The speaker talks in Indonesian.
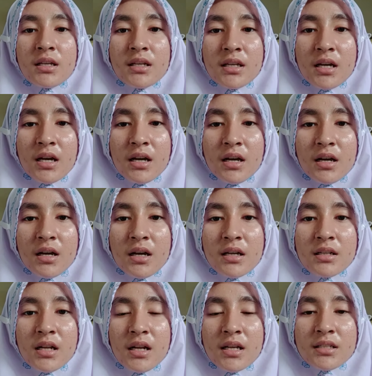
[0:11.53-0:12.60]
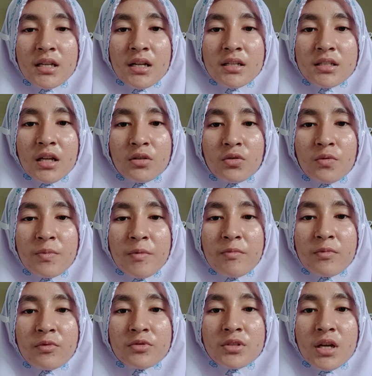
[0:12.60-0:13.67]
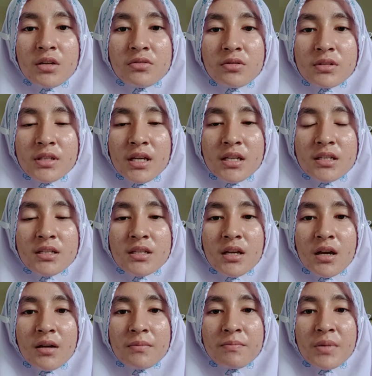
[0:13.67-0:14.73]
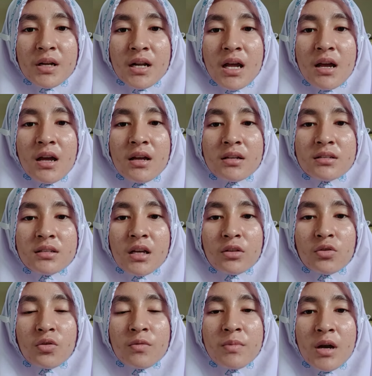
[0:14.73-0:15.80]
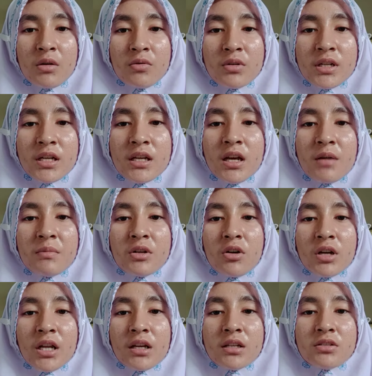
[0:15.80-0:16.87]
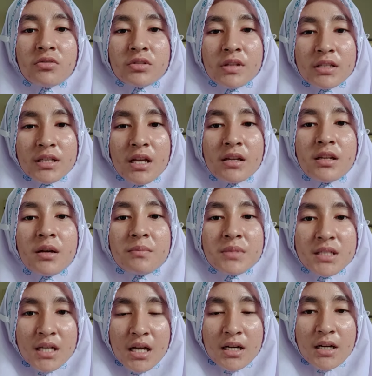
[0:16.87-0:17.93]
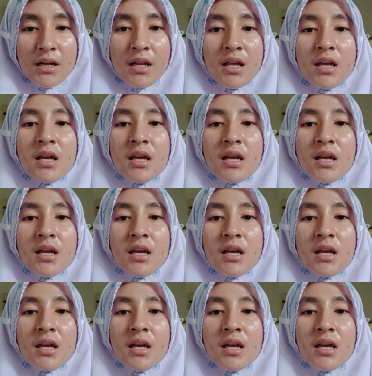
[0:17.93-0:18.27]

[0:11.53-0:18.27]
Ia adalah salah satu pengusaha sukses yang pernah jatuh bangun hingga menoreh kesuksesan yang besar.